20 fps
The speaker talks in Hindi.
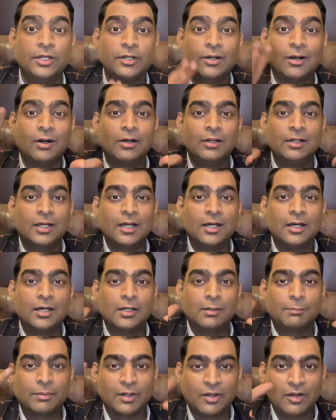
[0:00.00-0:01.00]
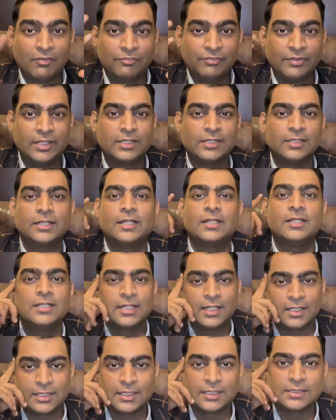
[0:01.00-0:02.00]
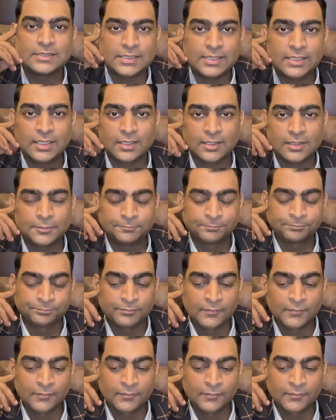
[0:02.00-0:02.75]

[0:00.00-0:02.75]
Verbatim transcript: डॉलर प्रॉफिट नहीं आना ठीक है ना